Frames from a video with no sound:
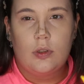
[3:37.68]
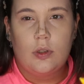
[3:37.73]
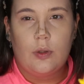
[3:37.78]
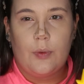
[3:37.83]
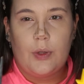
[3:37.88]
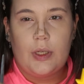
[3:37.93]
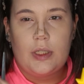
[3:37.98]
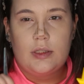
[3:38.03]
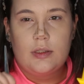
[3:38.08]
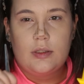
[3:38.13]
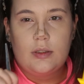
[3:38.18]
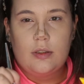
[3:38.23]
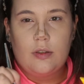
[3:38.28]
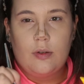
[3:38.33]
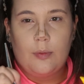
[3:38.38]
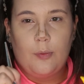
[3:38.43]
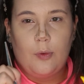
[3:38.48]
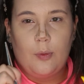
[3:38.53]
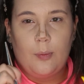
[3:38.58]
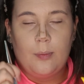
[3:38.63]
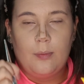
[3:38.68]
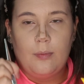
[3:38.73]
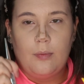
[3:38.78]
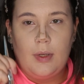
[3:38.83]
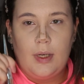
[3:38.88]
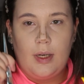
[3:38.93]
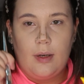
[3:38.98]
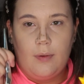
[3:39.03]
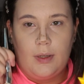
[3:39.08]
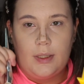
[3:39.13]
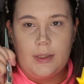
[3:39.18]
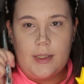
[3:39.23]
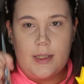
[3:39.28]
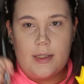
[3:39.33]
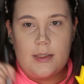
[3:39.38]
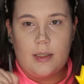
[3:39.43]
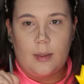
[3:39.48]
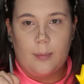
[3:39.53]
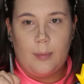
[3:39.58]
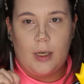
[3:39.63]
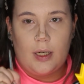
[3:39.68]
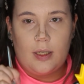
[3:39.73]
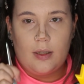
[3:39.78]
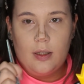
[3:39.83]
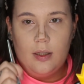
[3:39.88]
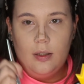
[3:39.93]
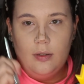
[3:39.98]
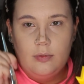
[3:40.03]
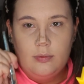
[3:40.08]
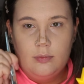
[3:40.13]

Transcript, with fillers: ¿No veis? Como me levanta esta parte.